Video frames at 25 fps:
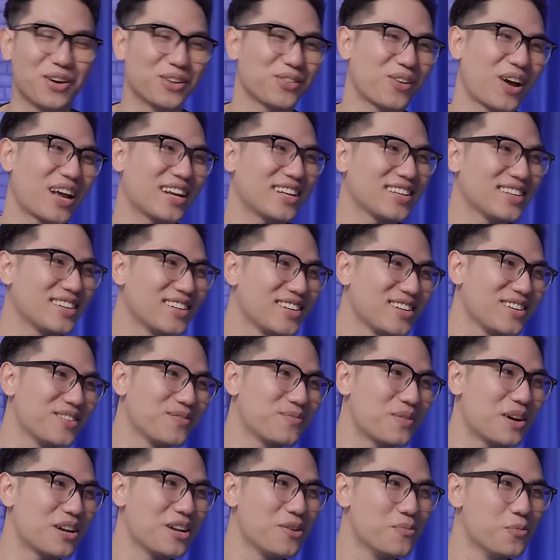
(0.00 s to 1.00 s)
hoàn toàn đấy,
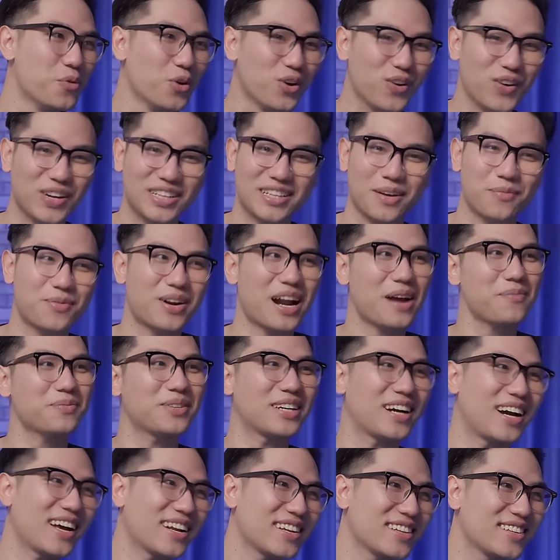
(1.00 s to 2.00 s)
mà nếu muốn luyện tập rap
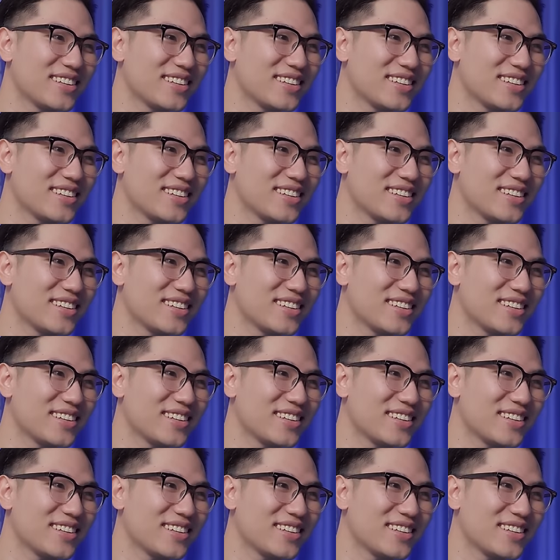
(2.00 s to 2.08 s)
chẳng hạn